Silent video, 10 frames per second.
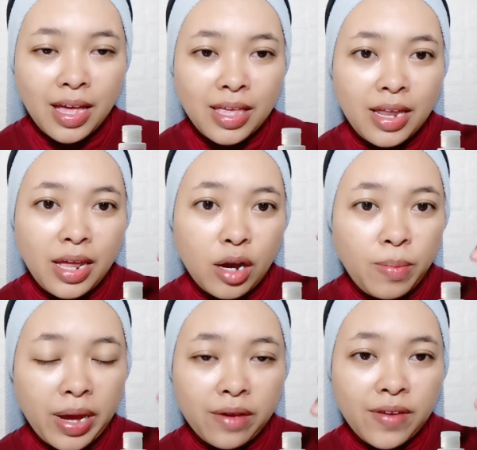Jadi
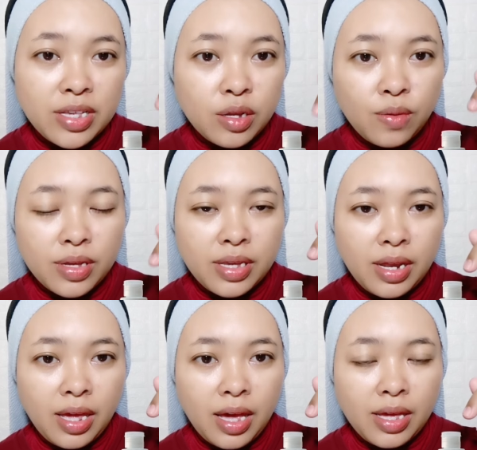aku pakai facial wash
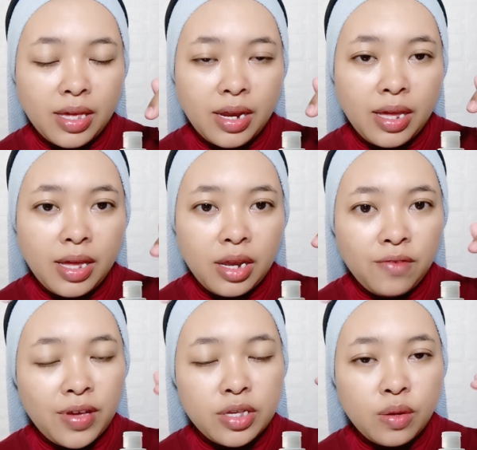ini ya. Jadi
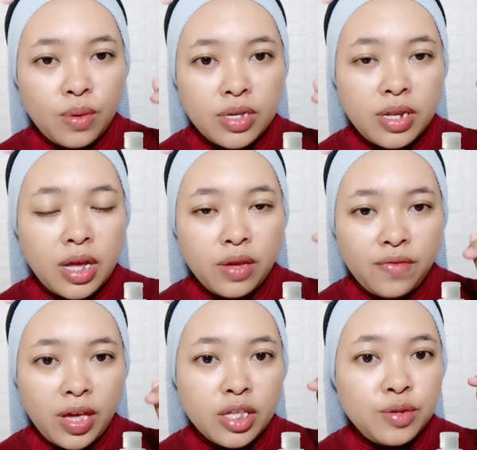ini facial wash dari
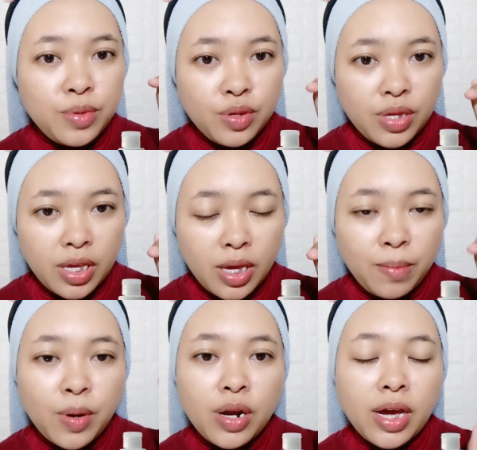VH
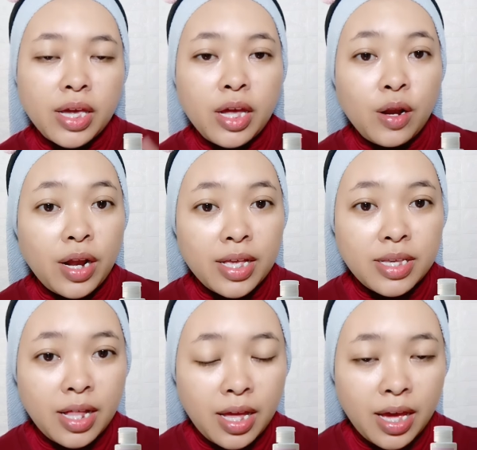Beauty, produknya non
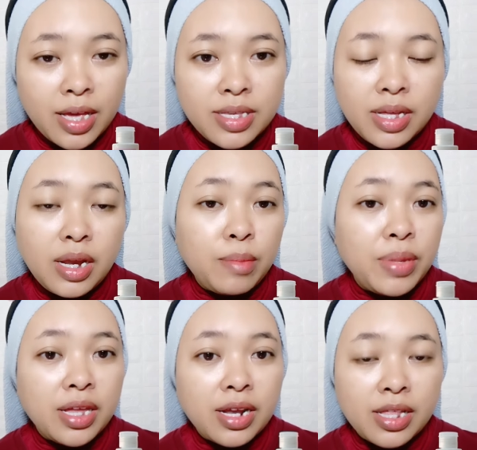SLS, tidak
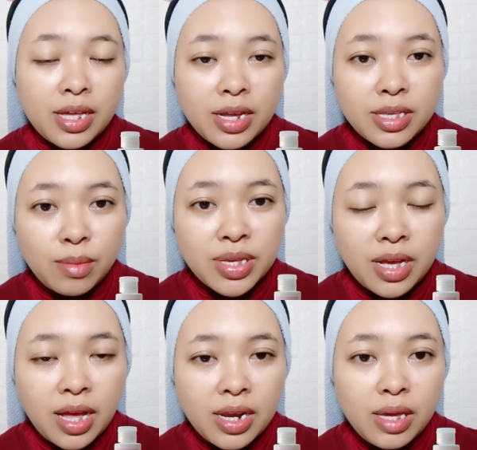bikin ketarik sama
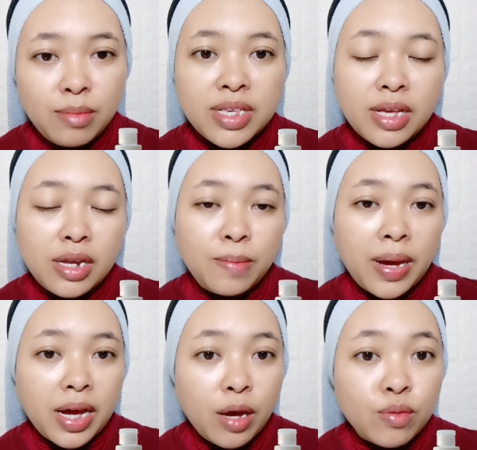sekali, bisa
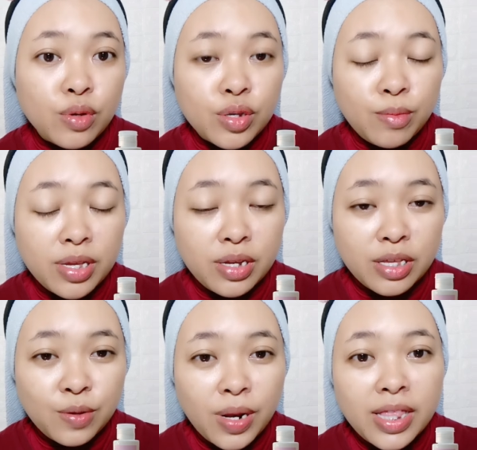dipakai untuk semua
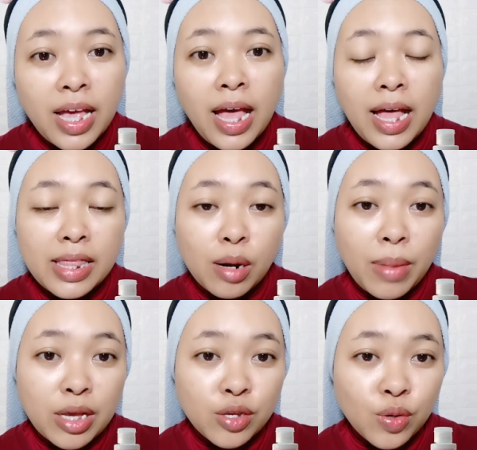jenis kulit,
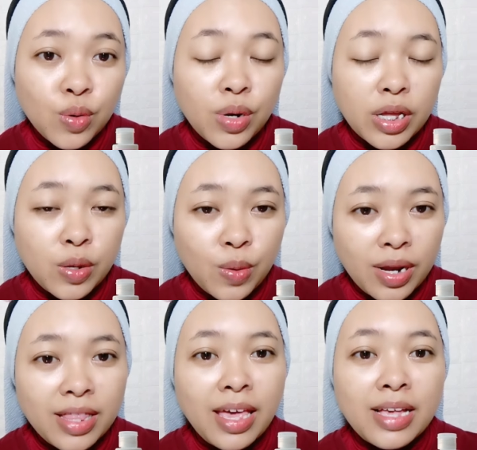termasuk
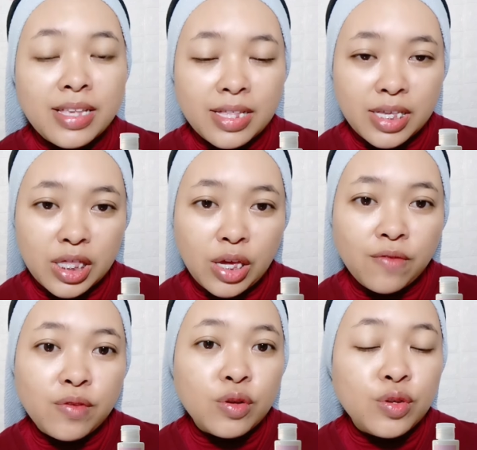kulit-kulit yang
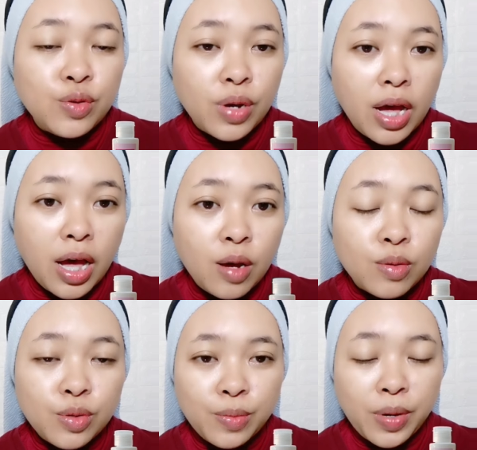sensitif. Terus juga
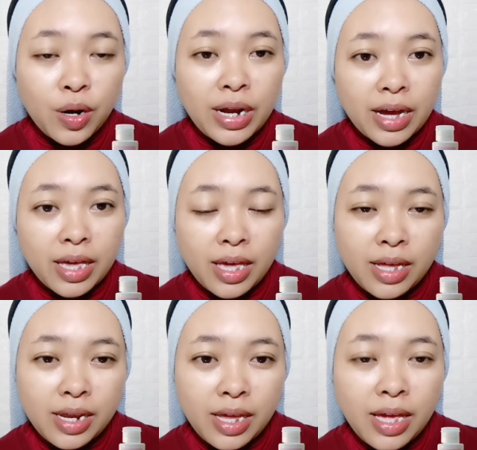untuk produknya
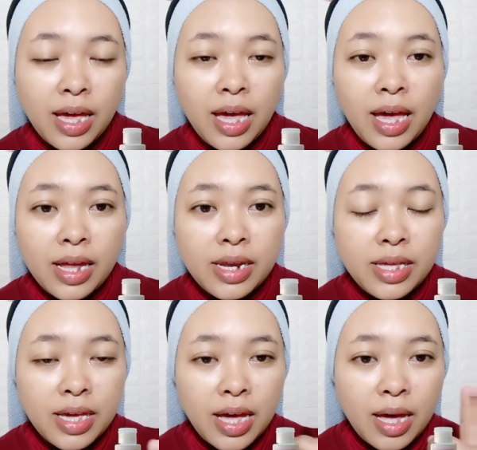ini
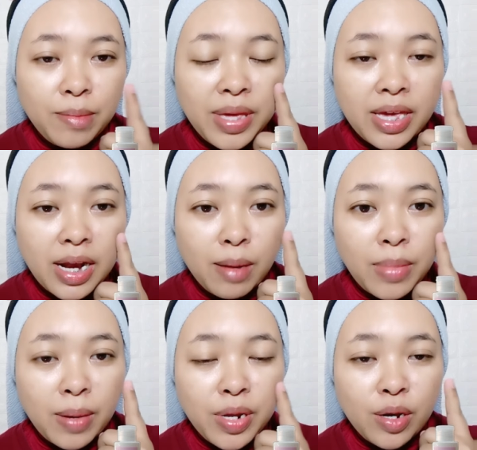dia bikin
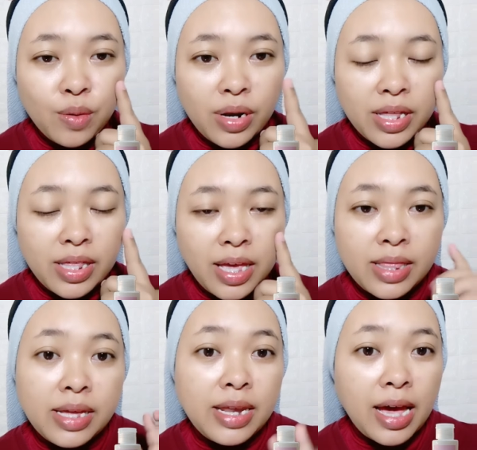lembab di kulit ya,
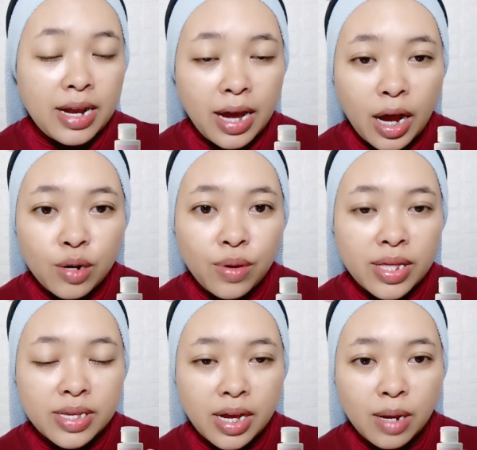tidak ada
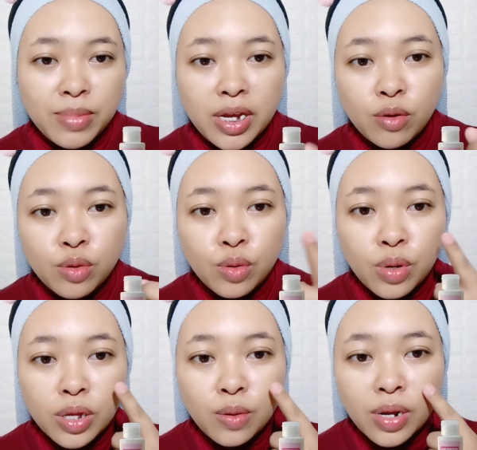kandungan scrub. Jadi untuk
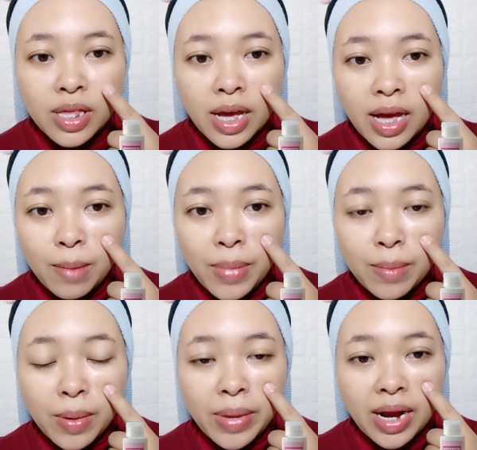kulit-kulit yang
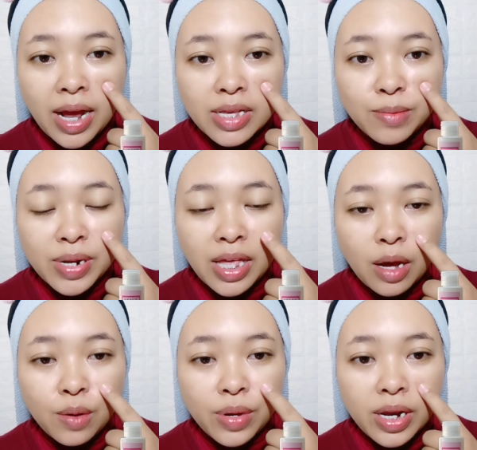gampang memerah seperti
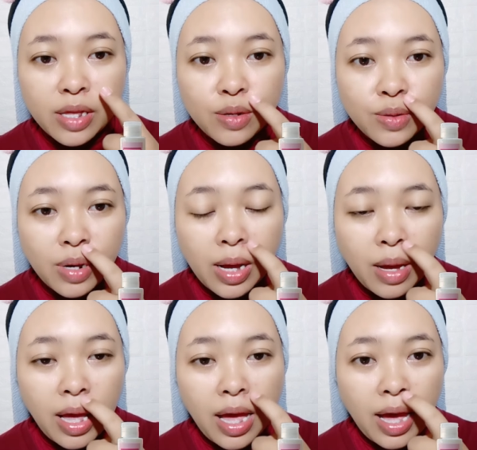aku ini terus juga
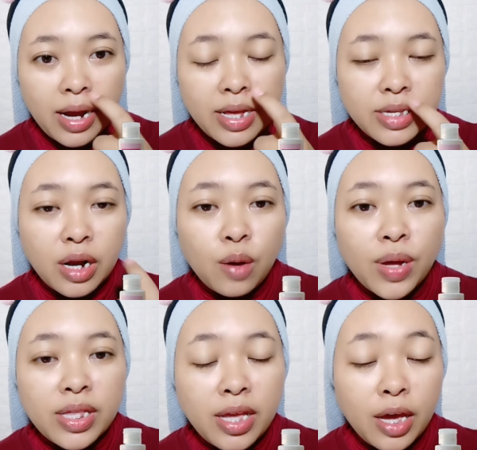ada
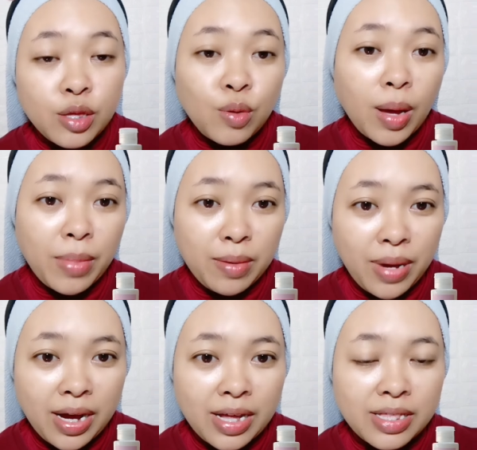jerawatnya itu aman
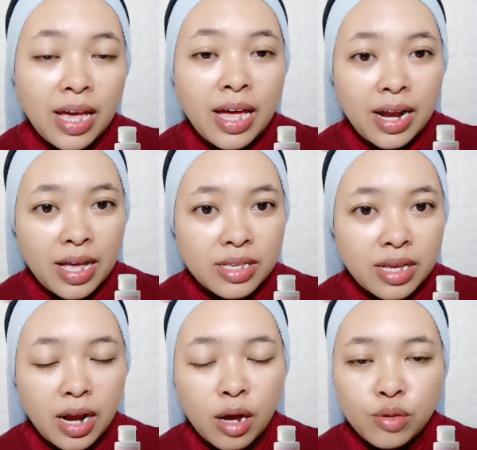banget. Nah,
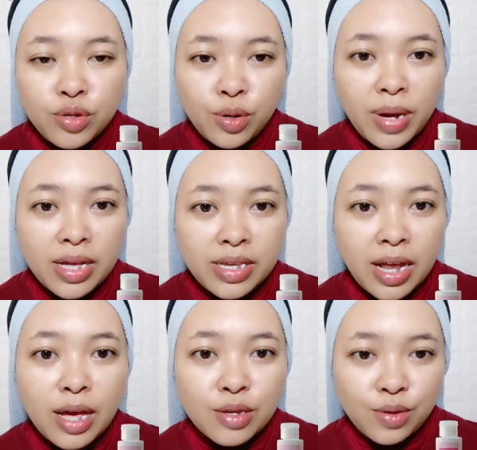sekarang aku coba
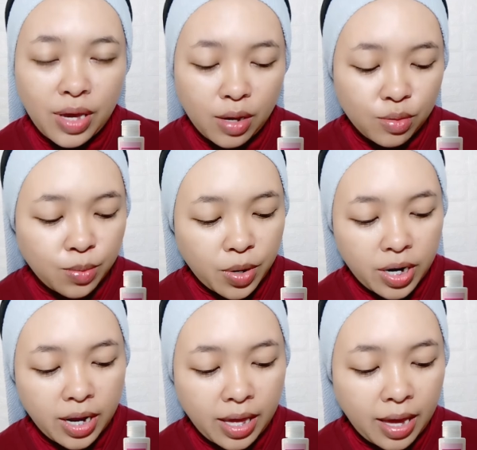aja langsung ya untuk
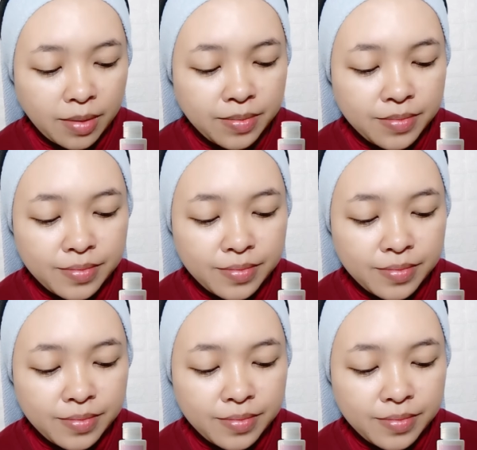produknya.